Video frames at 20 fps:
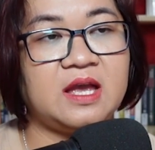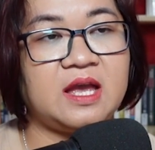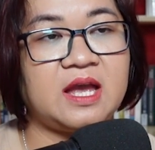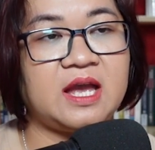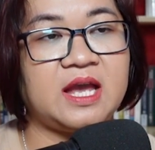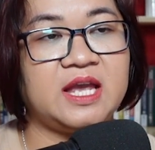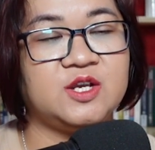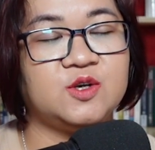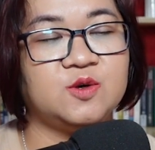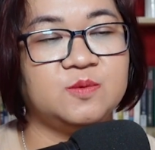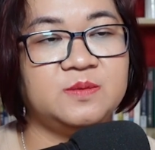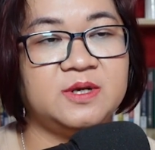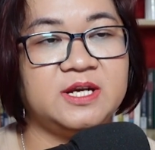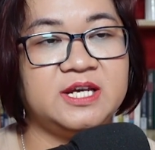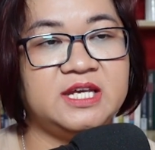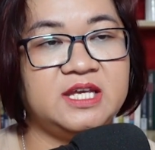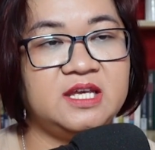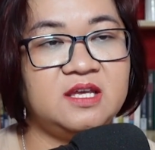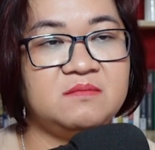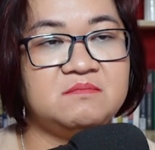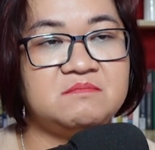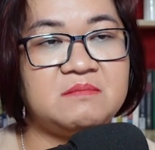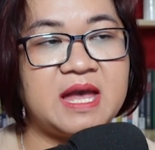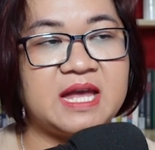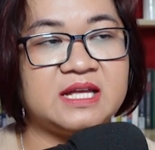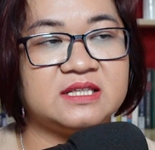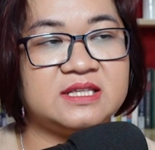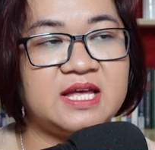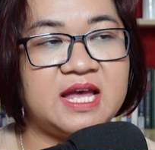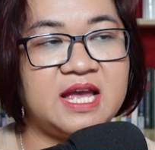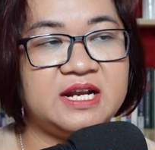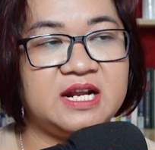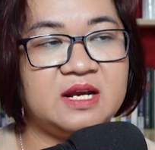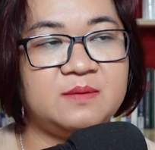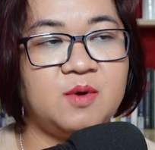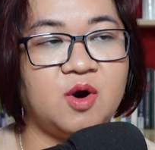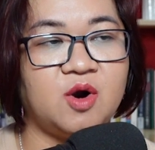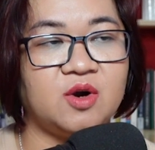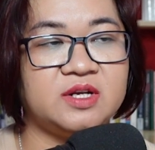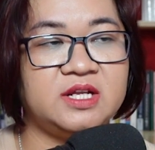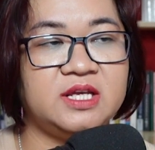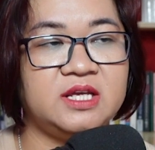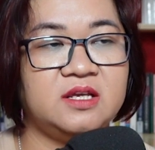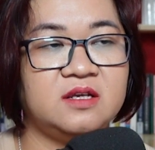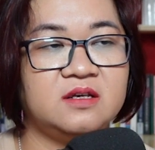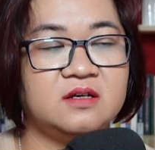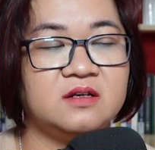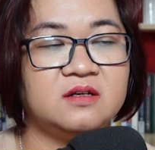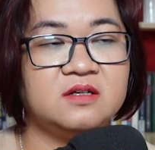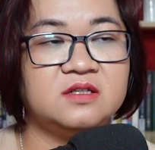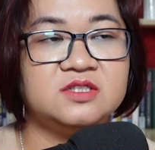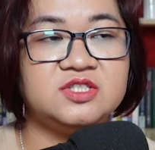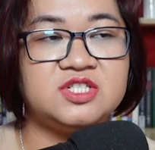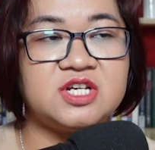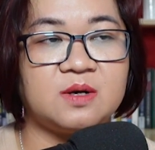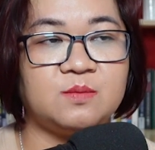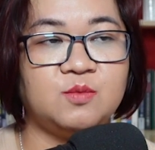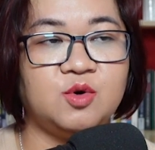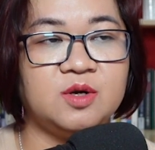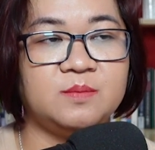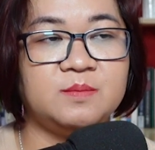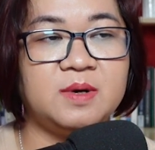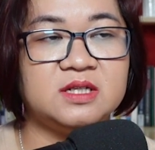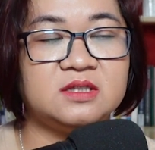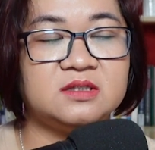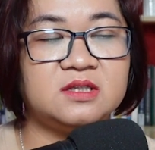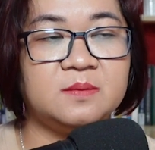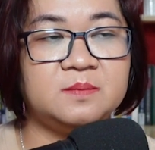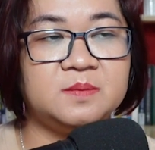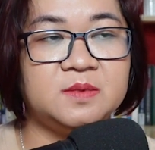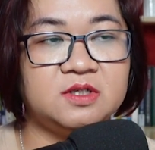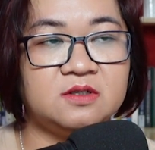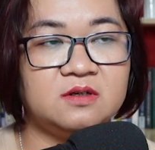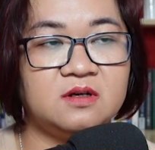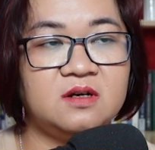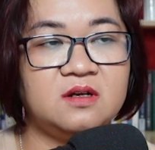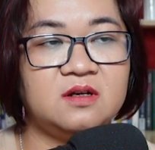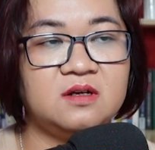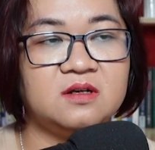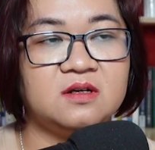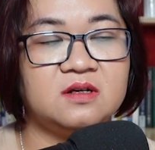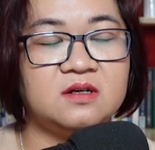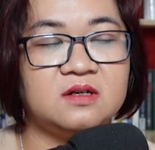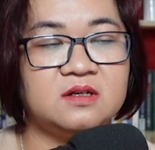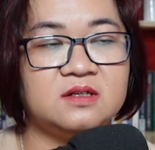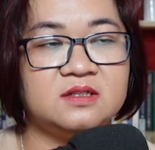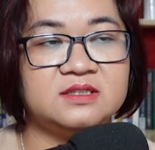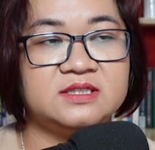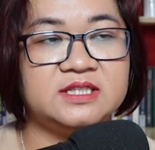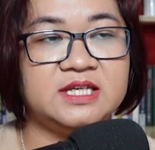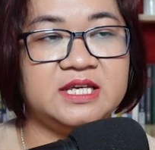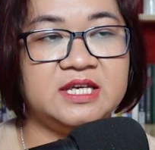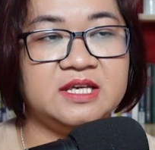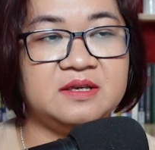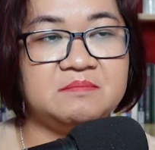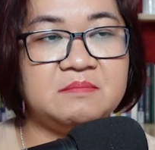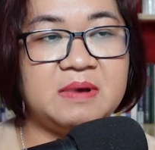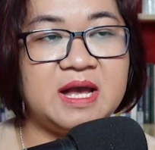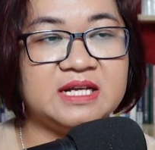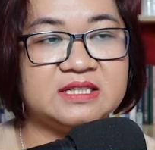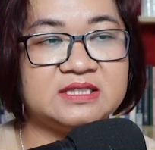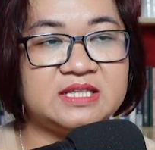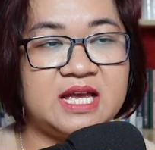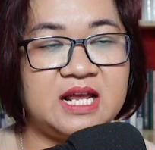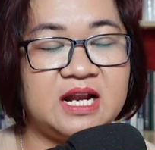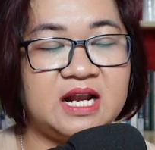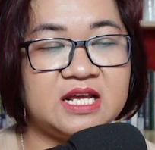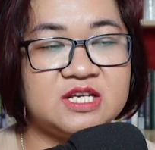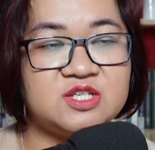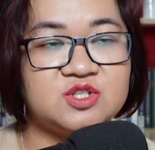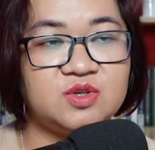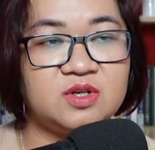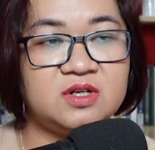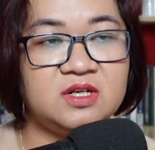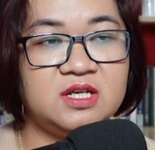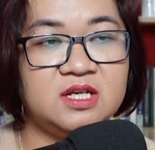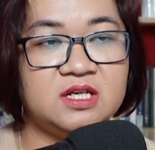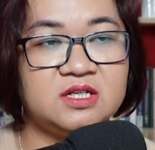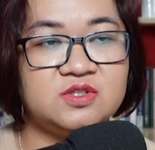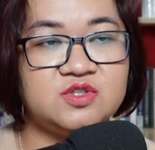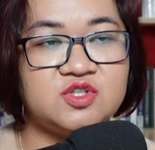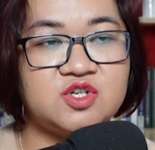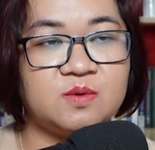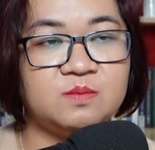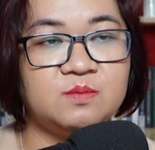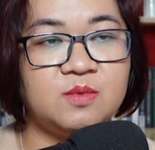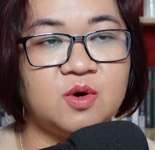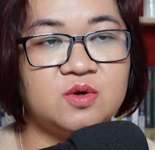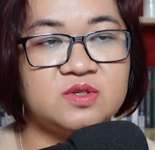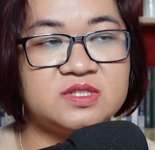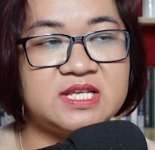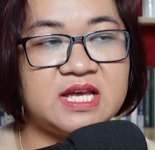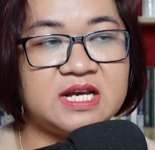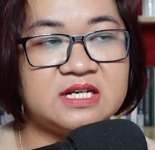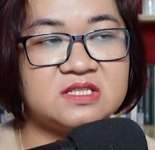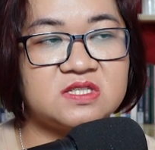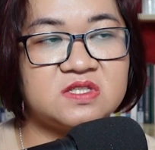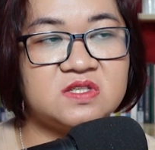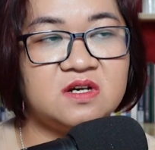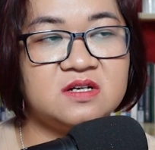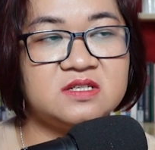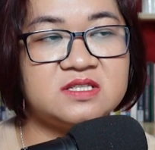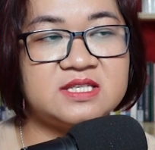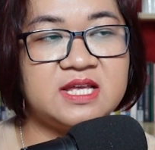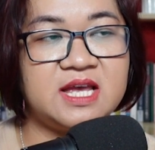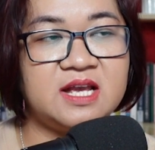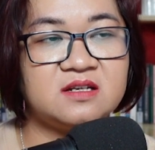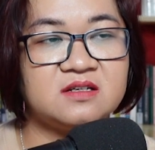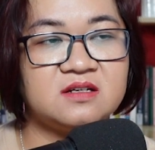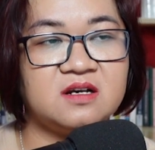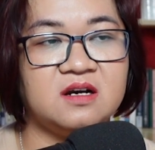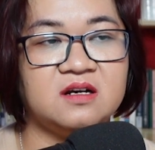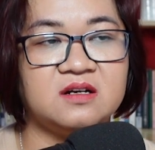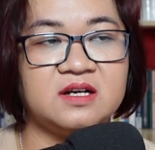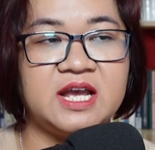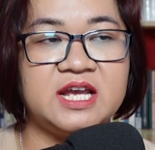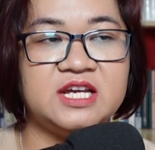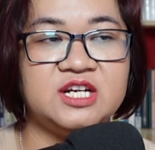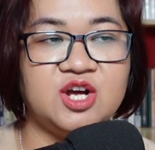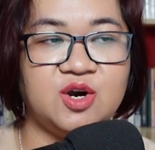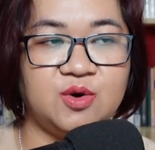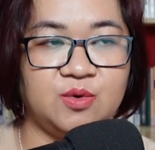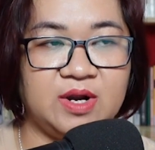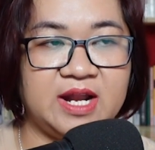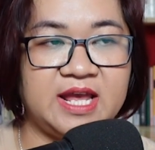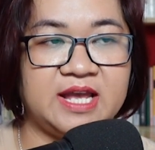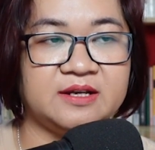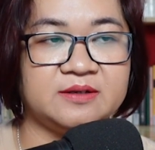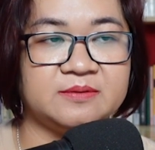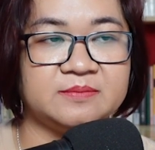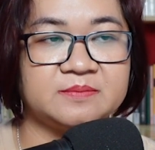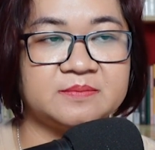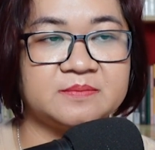Ai cũng nghĩ bà ta đã bỏ đi, chẳng buồn bận tâm nữa, thì bà ta lại xuất hiện trong bộ dạng xơ xác ở ngay đầu làng,